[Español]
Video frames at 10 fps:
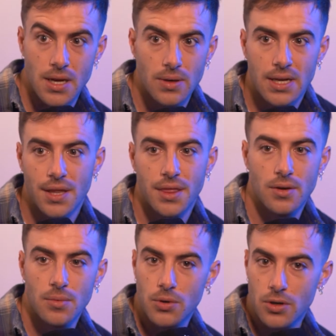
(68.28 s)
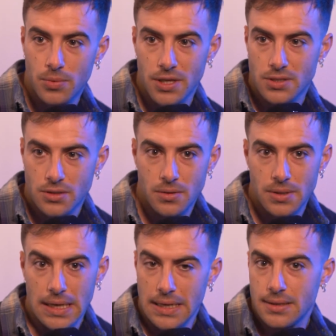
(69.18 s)
sea, es una canción un poco, pues eso, ¿no?
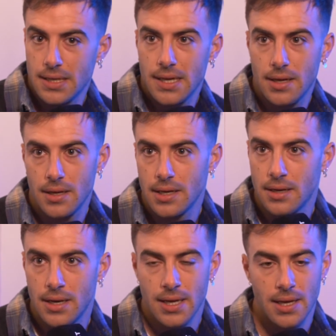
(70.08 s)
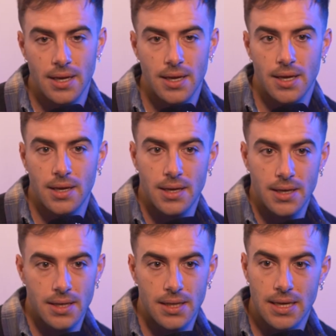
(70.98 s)
Vitalista, en la
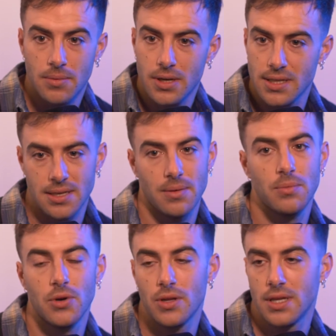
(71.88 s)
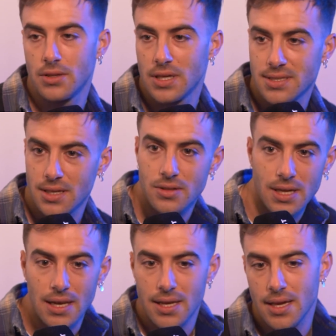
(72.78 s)
que digamos que se habla un poco de toda esa
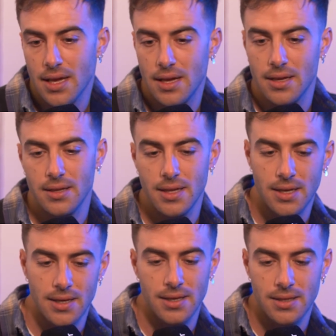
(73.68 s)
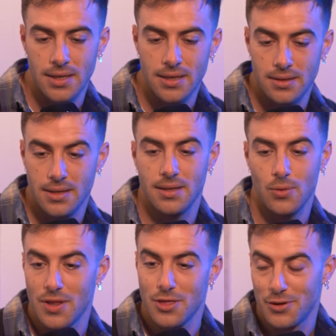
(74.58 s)
nostalgia de, de,
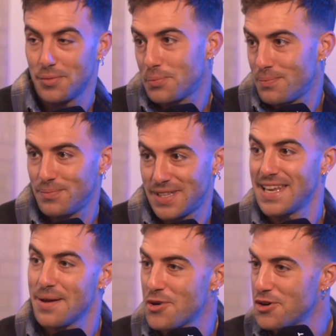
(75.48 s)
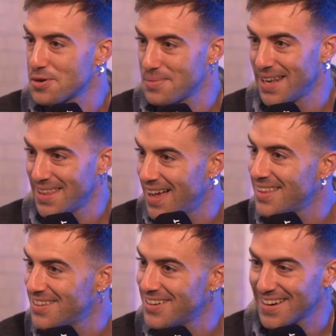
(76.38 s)
de cuando teníamos
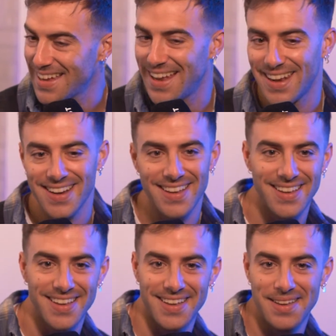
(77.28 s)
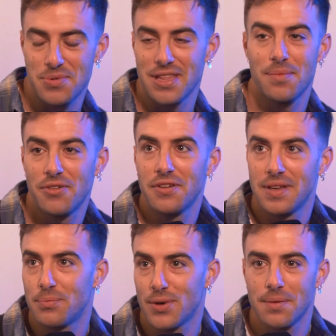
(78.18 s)
normalidad no real y, podíamos
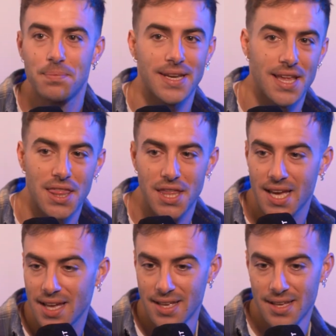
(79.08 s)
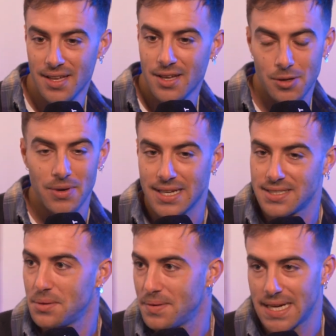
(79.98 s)
vivir pues experiencias como las
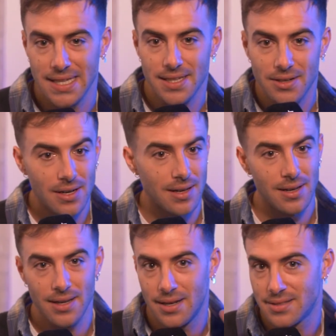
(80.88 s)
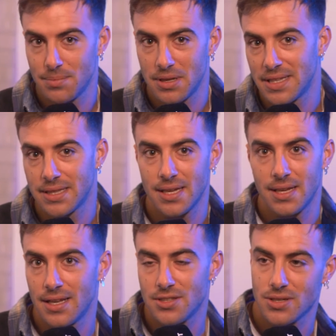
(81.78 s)
que se vivían antes no el,
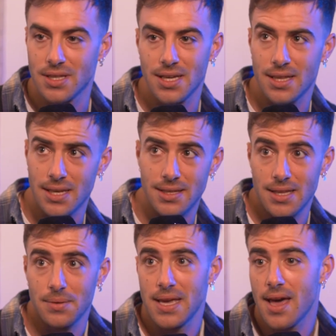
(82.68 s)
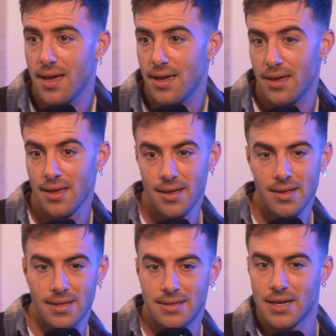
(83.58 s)
simplemente el hecho de, irte de viaje
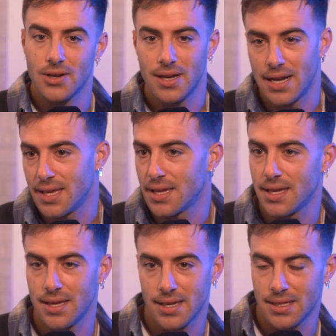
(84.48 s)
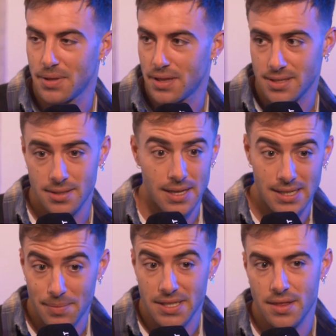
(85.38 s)
de estar con alguien que,
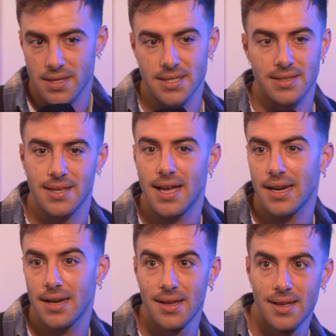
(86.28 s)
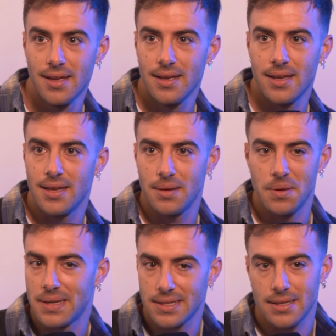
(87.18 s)
te, apeteciese estar eh,
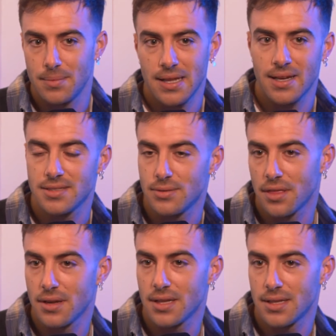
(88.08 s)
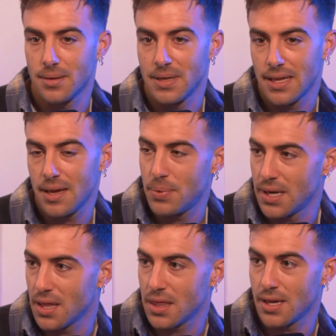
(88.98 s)
vivir determinadas situaciones determinadas
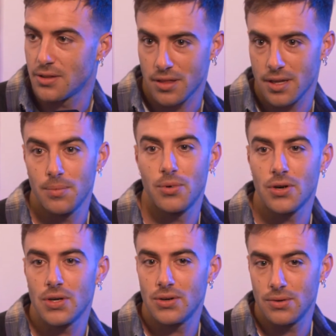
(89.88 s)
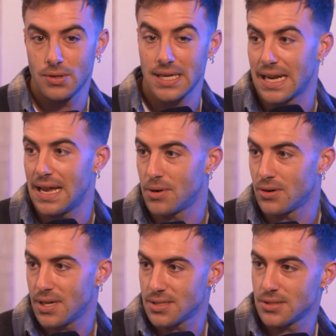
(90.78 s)
experiencias entonces era un poco un reclamo
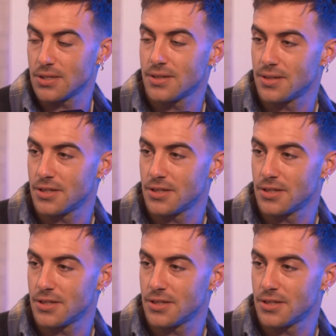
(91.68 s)
no eso